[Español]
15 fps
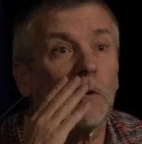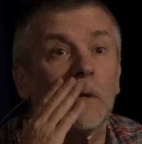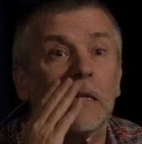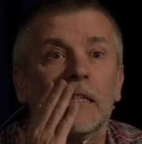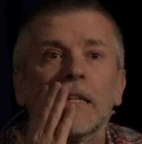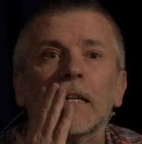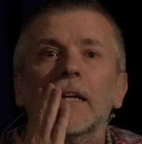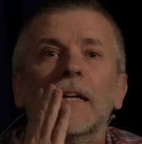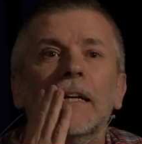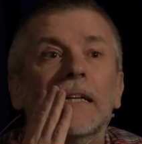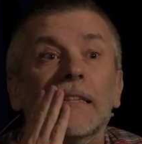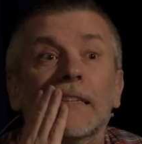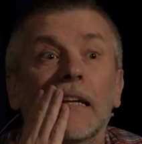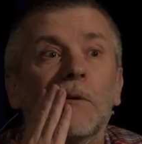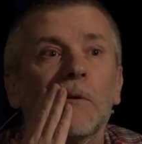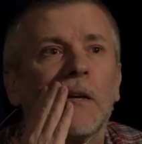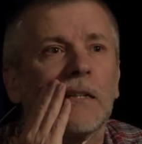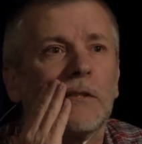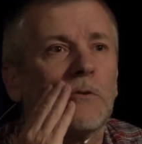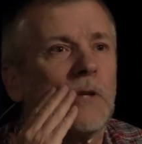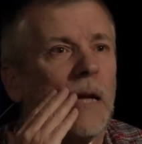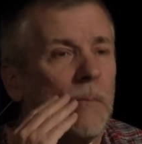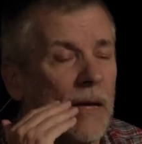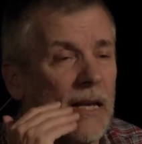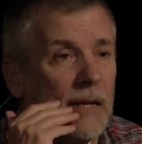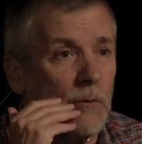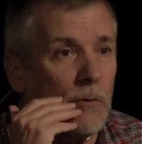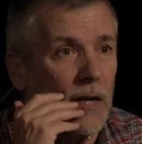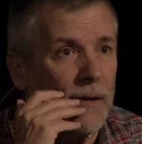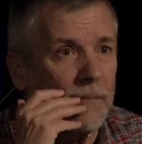Luis, tenemos que hacer una
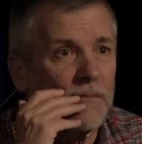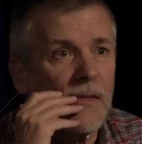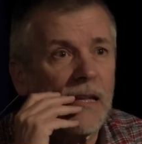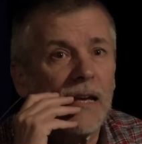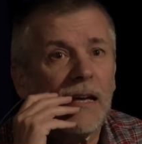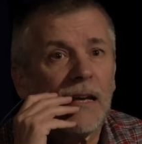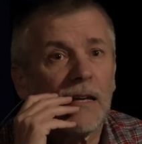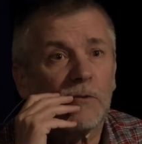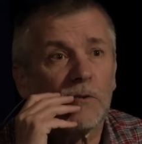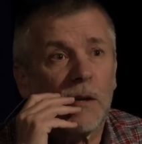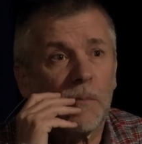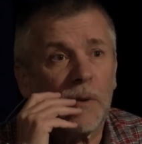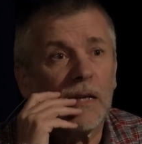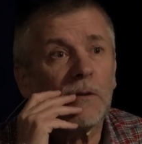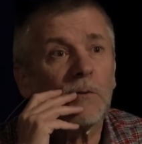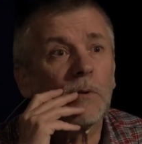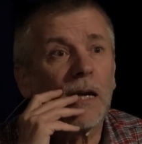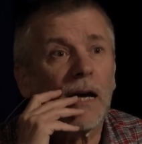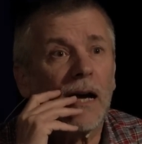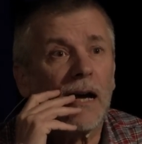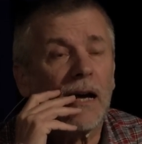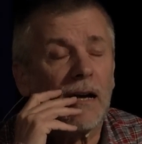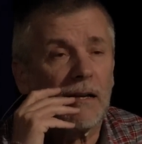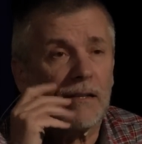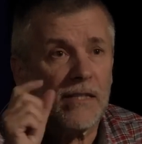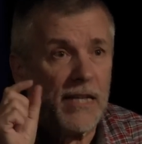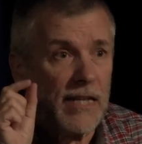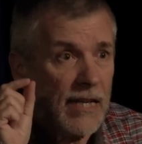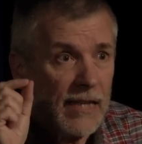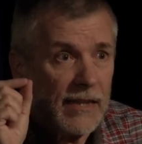película. Es una película
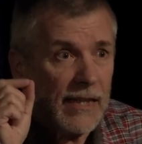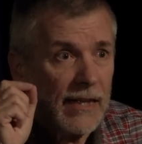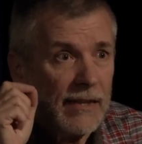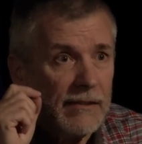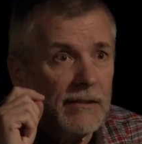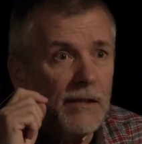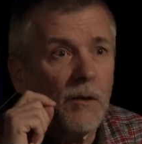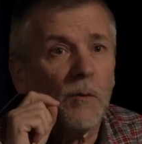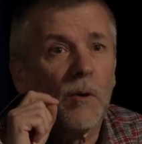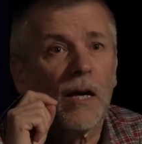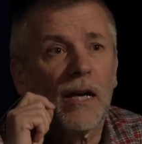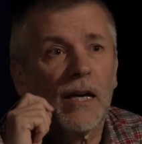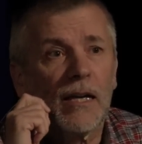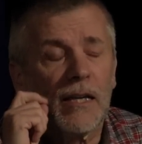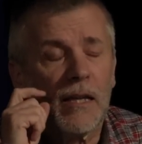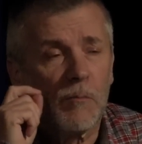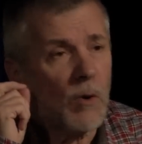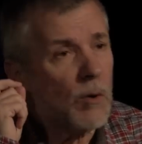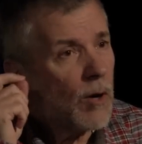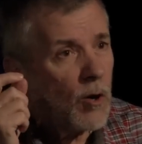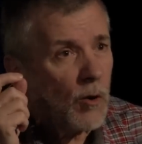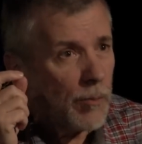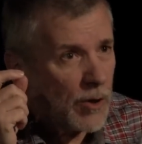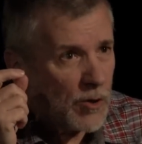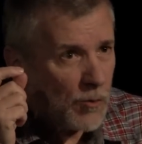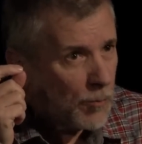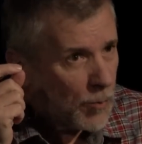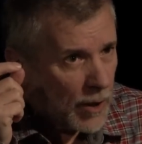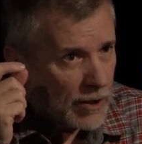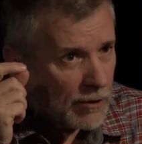chiquita, eh, de muy bajo
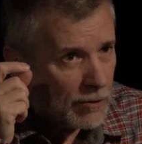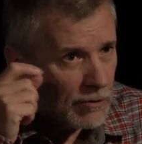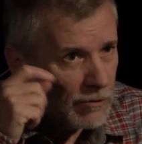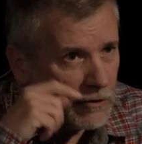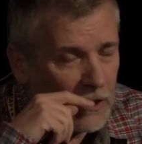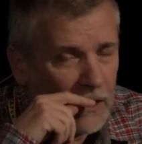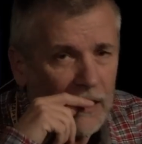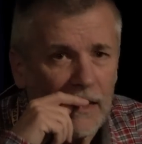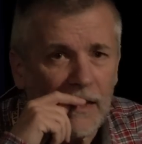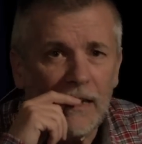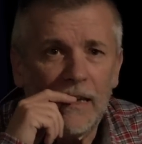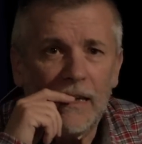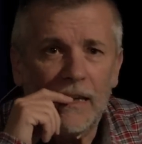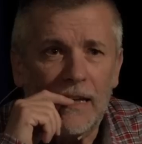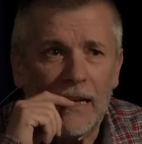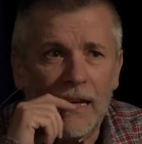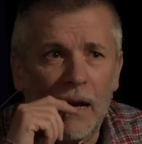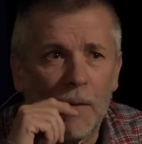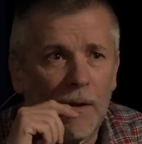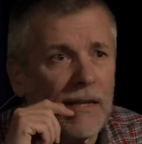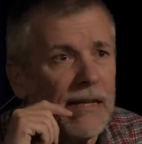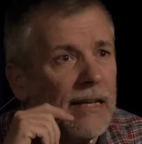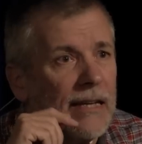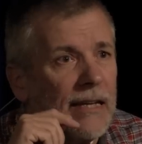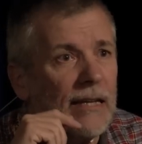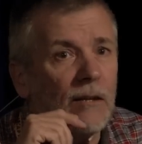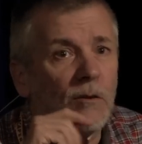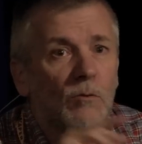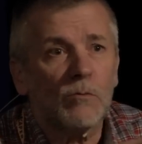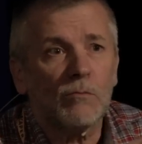presupuesto, y que la va a
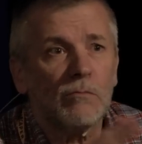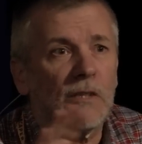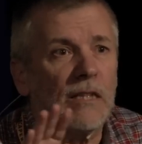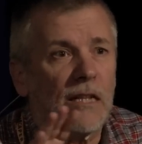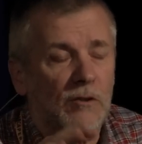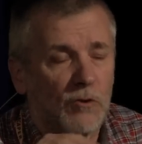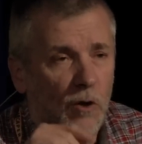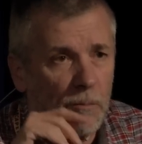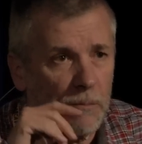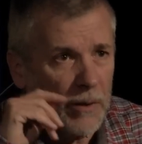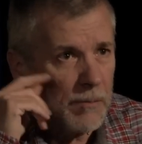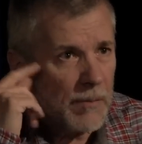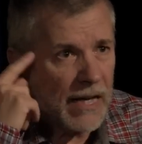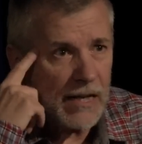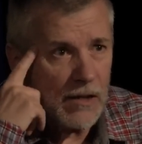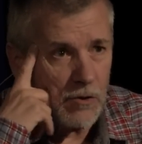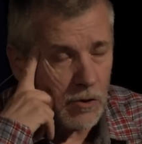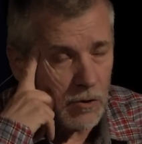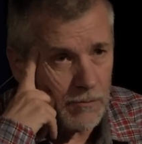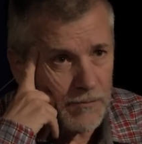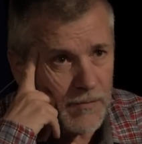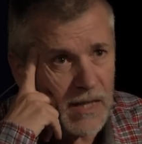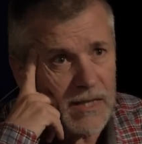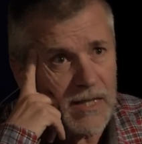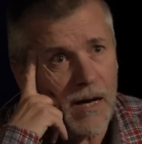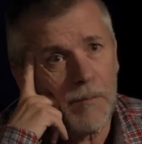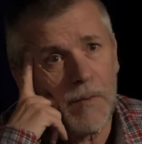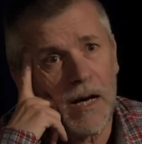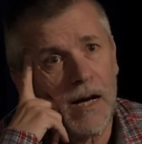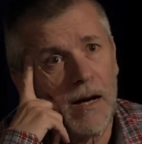dirigir un director primerizo, que se
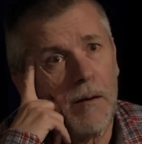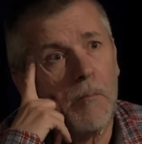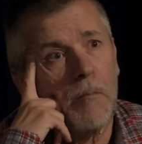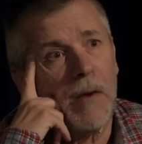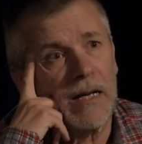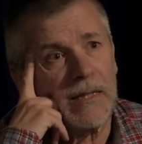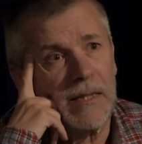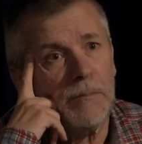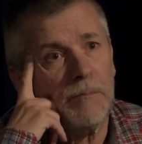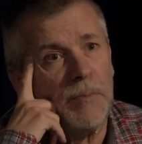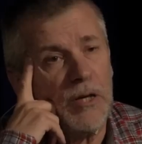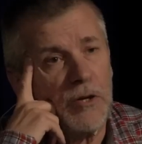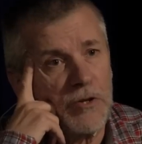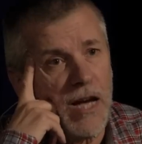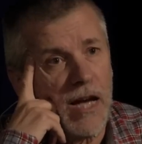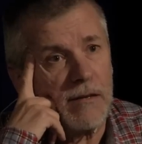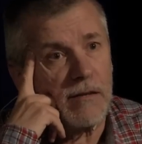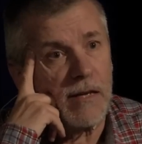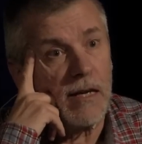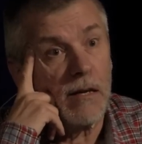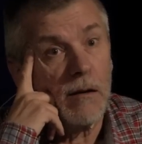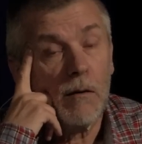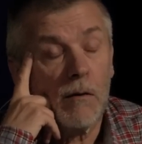llama Martín Piroyansky.